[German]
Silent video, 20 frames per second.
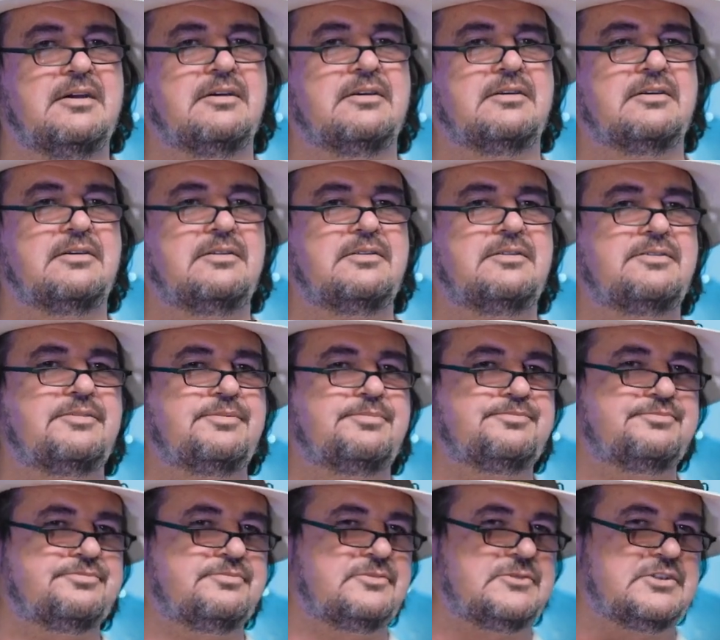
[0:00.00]
Und
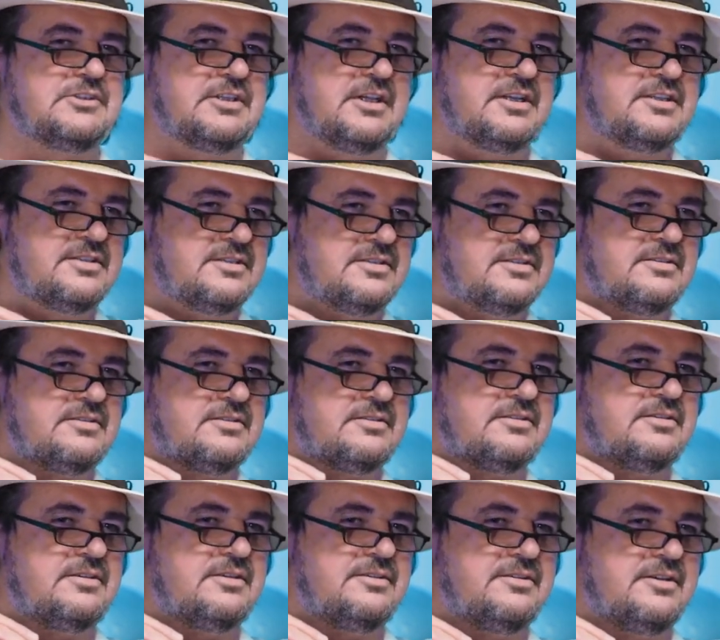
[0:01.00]
das
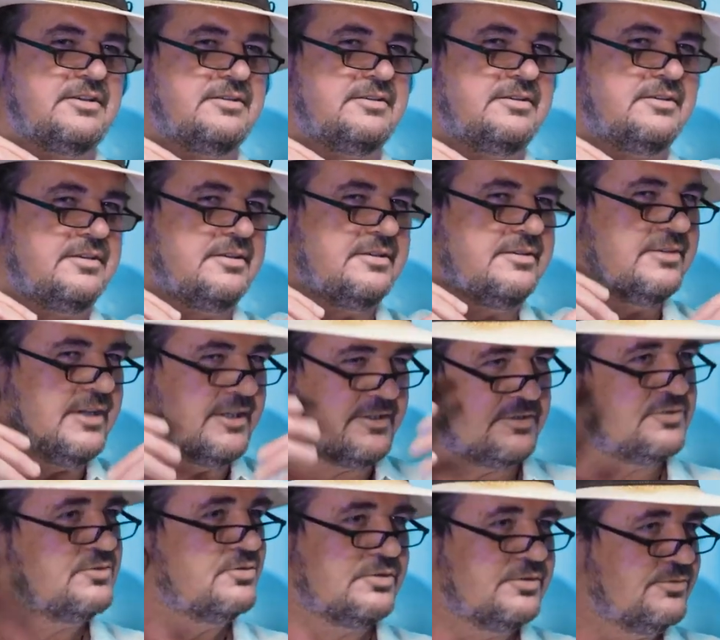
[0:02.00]
hat
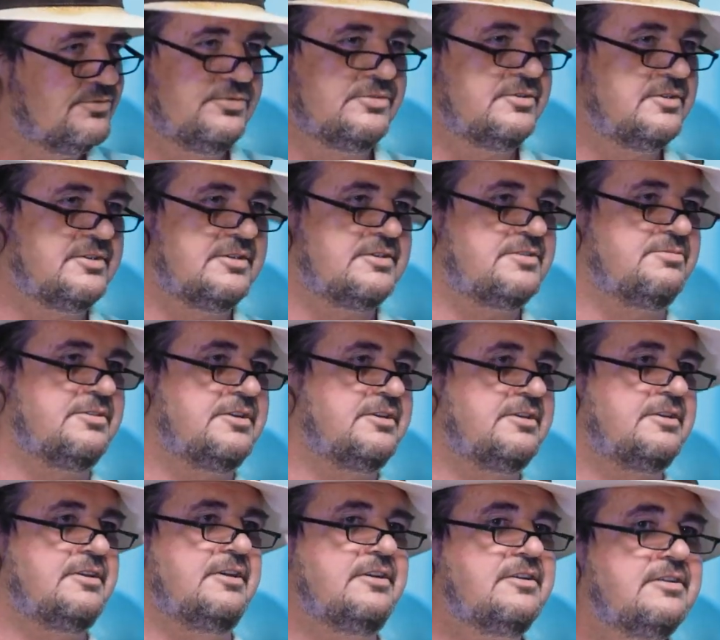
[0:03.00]
dazu geführt, dass
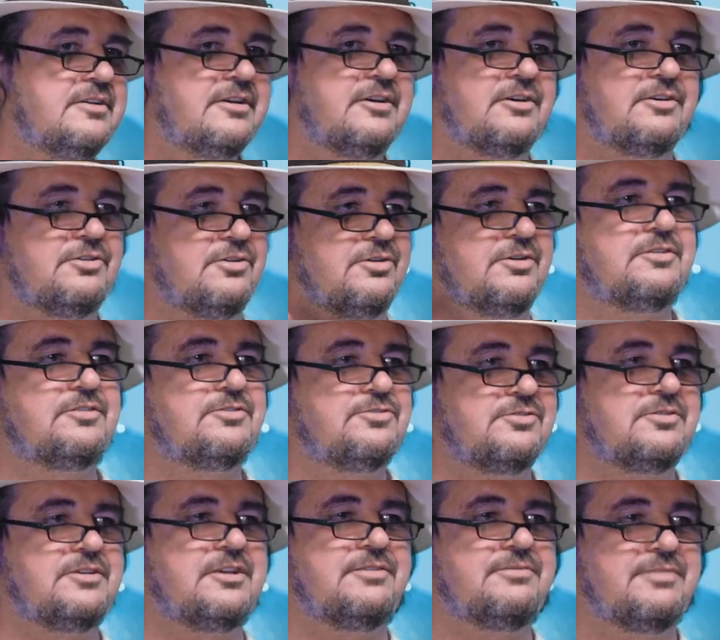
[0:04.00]
meine Kinder, auch heute
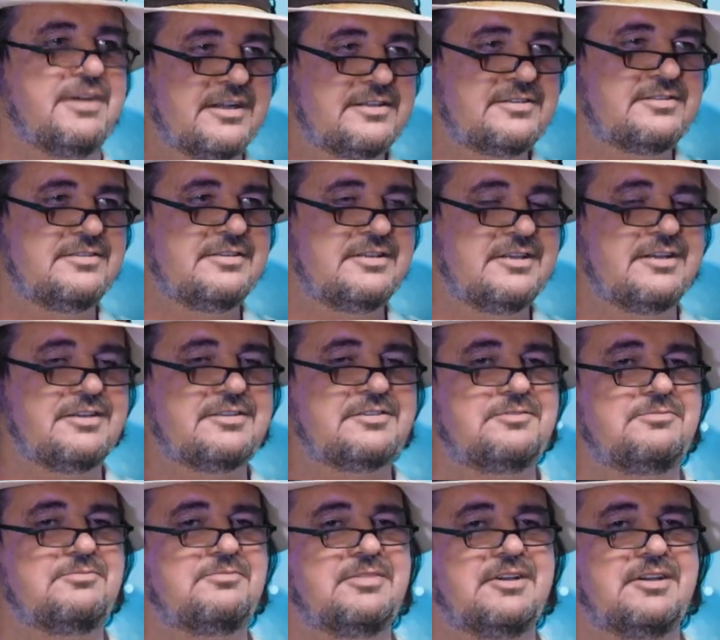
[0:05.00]
schon erwachsen, die
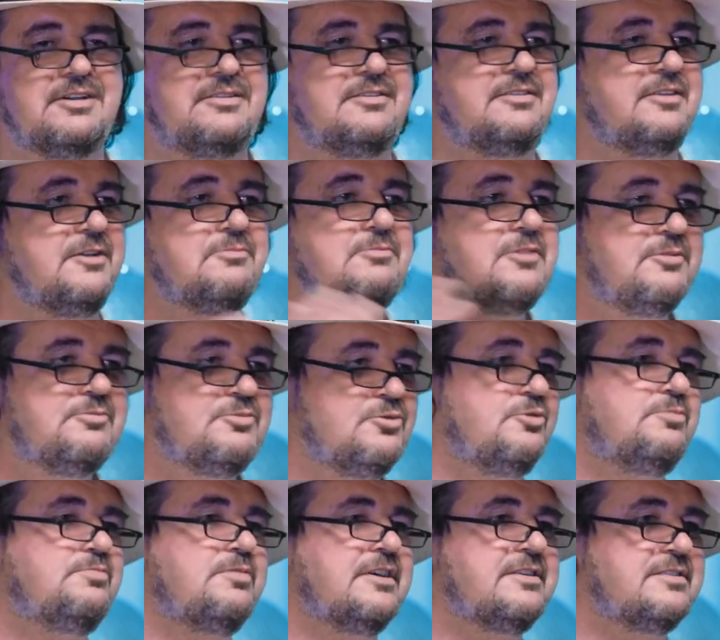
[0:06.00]
ersten beiden, immer ein
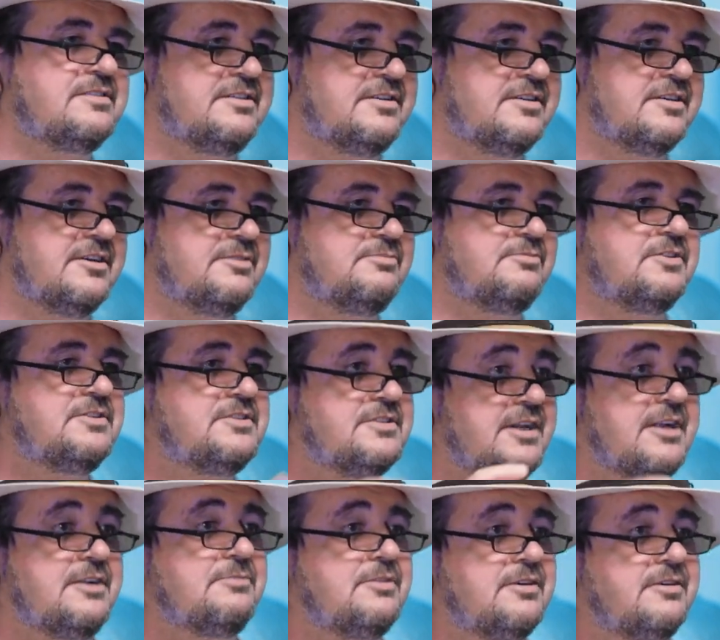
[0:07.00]
Buch bei sich haben und
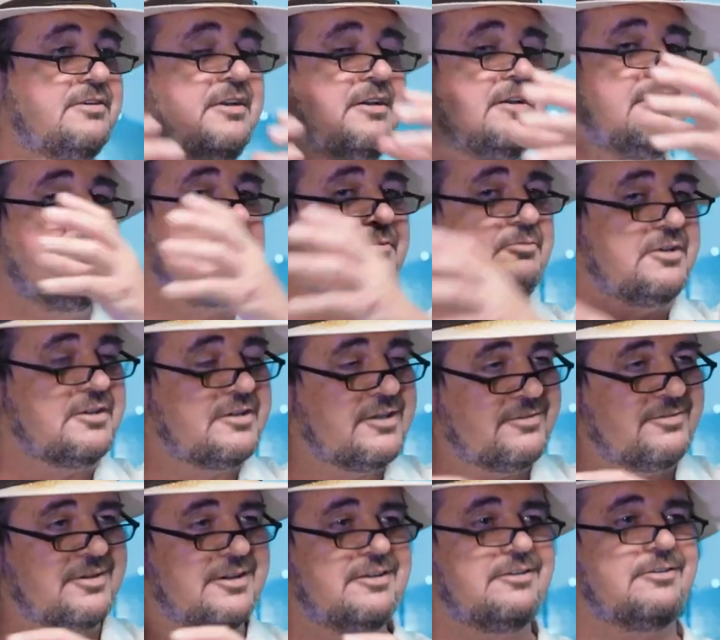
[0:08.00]
selber
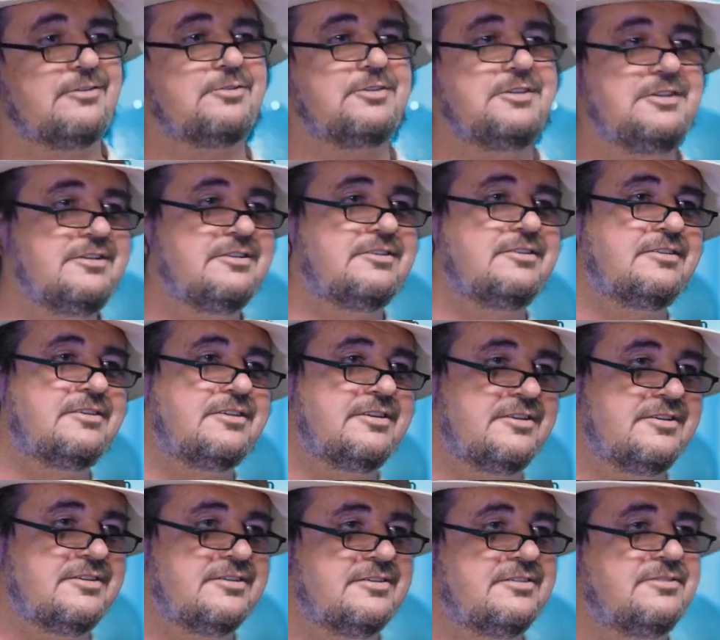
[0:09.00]
mittlerweile auch ihren
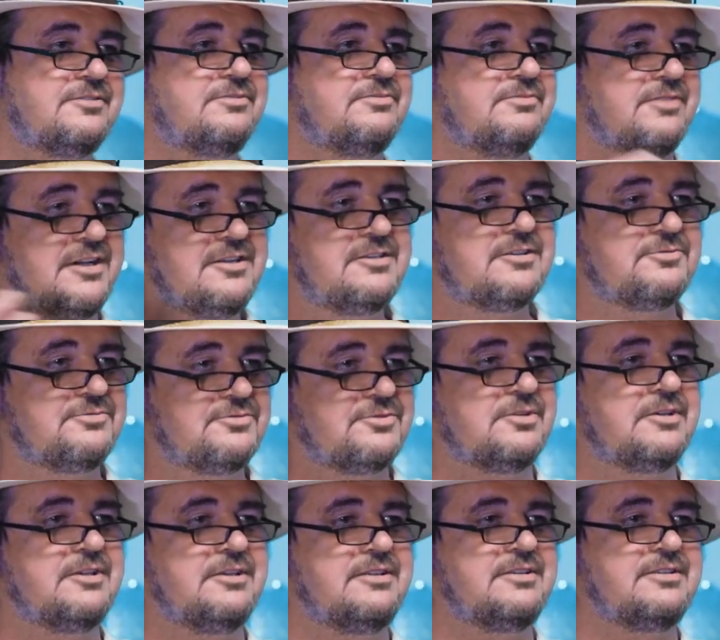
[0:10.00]
Kindern weiter
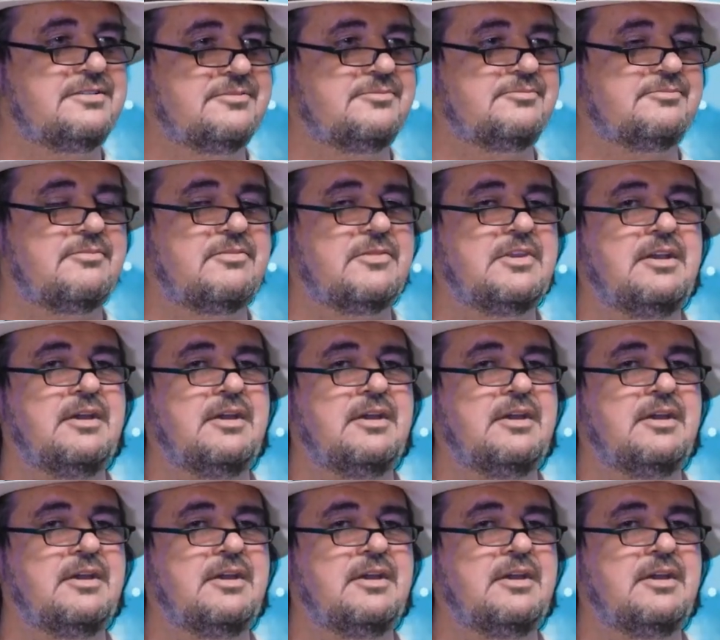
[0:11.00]
vorlesen.